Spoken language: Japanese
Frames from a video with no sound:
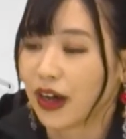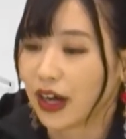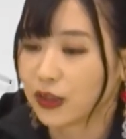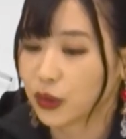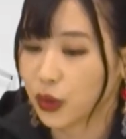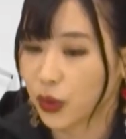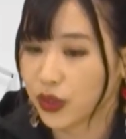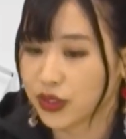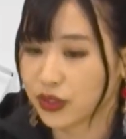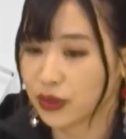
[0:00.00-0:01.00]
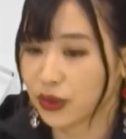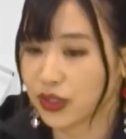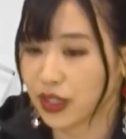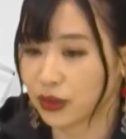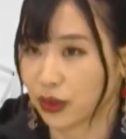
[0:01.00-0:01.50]
あの教室の
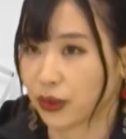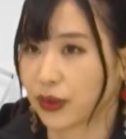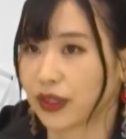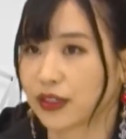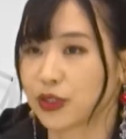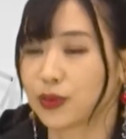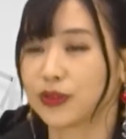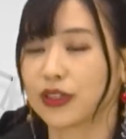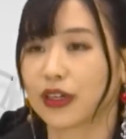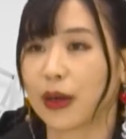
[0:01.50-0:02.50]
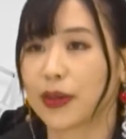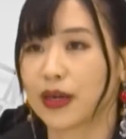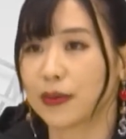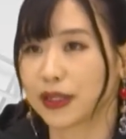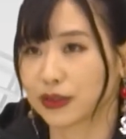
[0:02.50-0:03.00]
セットの中、自分は
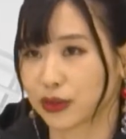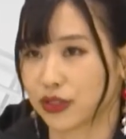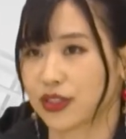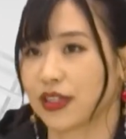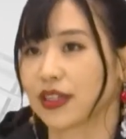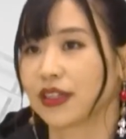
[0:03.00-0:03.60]
カメラマンとして